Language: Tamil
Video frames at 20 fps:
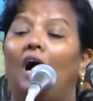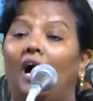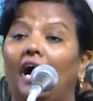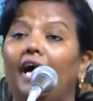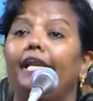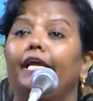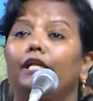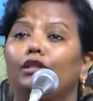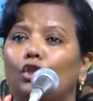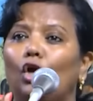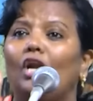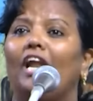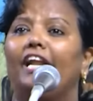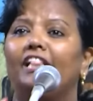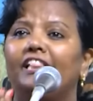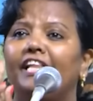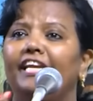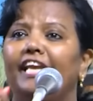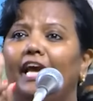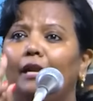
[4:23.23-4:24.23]
ஆயிரத்தி
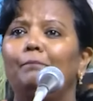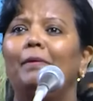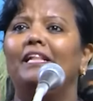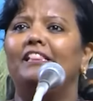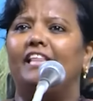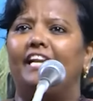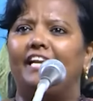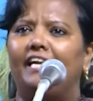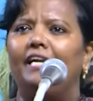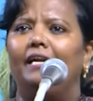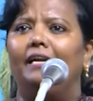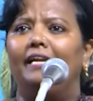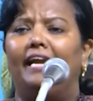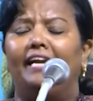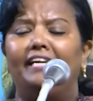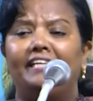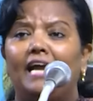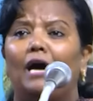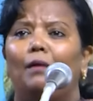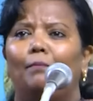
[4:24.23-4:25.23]
தொள்ளாயிரத்தி எண்பத்தி ரெண்டு
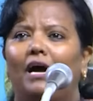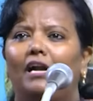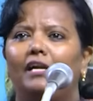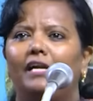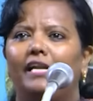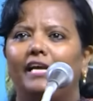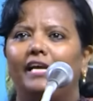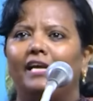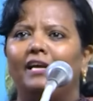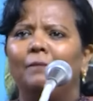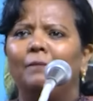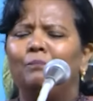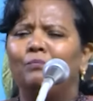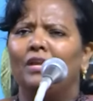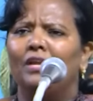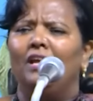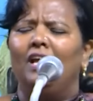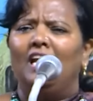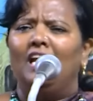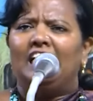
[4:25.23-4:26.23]
எட்டாம் ஆண்டு
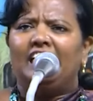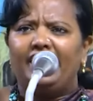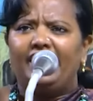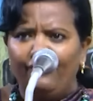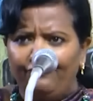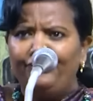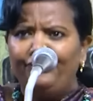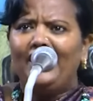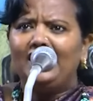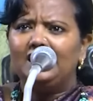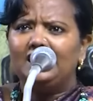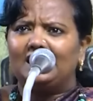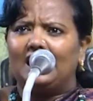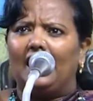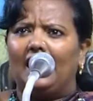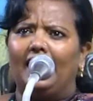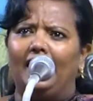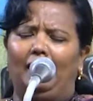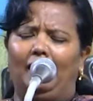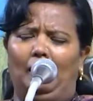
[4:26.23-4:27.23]
டிஃபென்ஸ்ல